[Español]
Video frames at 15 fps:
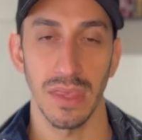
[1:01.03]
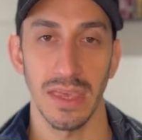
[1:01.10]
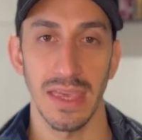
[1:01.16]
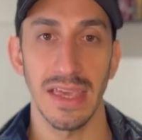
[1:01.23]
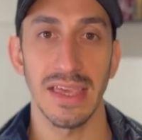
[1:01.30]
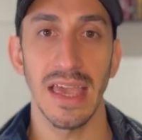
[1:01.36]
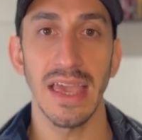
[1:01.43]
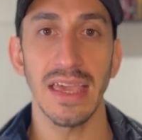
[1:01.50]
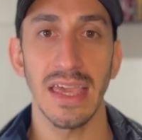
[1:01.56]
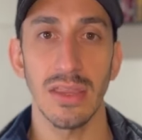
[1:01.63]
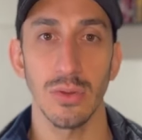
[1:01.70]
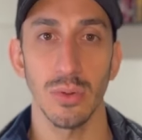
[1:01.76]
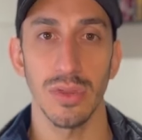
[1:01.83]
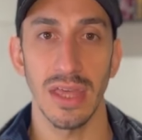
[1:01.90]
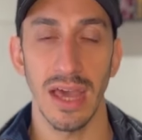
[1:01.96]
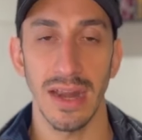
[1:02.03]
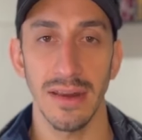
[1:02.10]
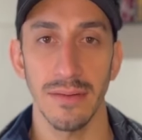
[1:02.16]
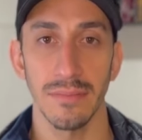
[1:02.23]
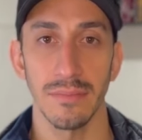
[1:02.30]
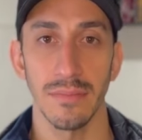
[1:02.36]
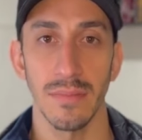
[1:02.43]
¿Y que hay que
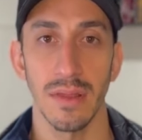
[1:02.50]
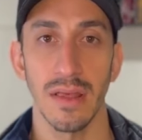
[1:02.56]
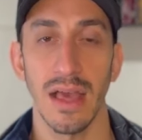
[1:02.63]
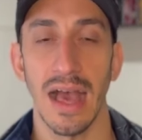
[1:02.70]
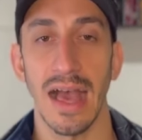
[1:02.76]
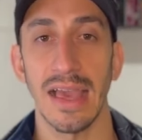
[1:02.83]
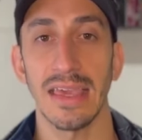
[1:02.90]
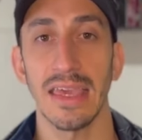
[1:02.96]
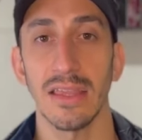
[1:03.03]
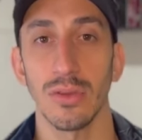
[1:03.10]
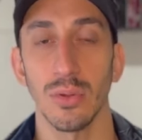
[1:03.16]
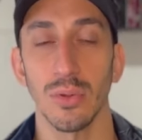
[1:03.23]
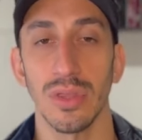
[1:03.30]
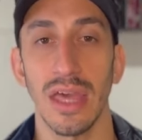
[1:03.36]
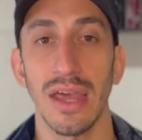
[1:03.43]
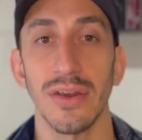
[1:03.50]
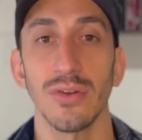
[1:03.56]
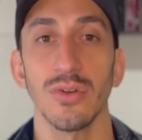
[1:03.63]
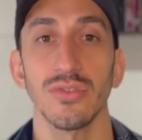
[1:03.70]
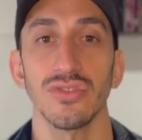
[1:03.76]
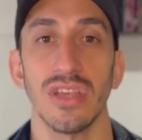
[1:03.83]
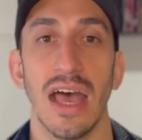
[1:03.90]
estudiar? Hay que
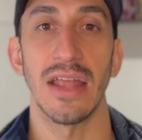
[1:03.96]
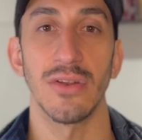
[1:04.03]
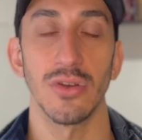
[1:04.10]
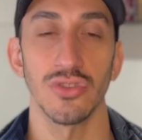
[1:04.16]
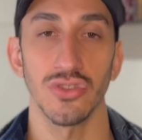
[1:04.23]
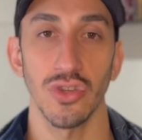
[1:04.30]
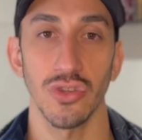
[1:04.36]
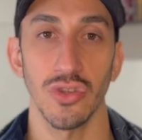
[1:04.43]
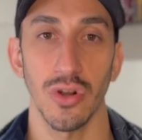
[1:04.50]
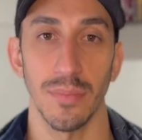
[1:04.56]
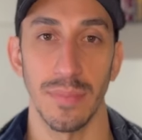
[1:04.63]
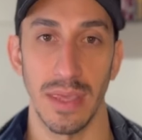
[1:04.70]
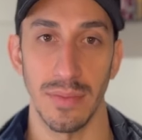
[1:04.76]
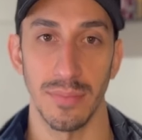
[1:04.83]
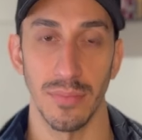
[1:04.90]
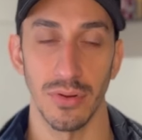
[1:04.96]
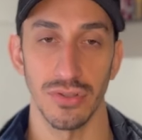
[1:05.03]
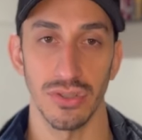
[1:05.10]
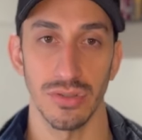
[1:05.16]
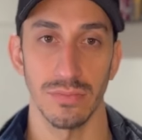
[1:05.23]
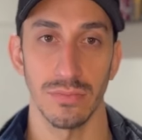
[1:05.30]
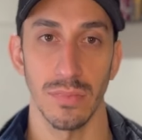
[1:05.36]
estudiarnos nosotros
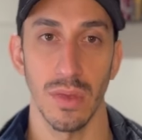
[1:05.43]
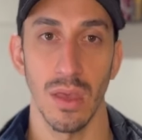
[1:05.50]
mismos.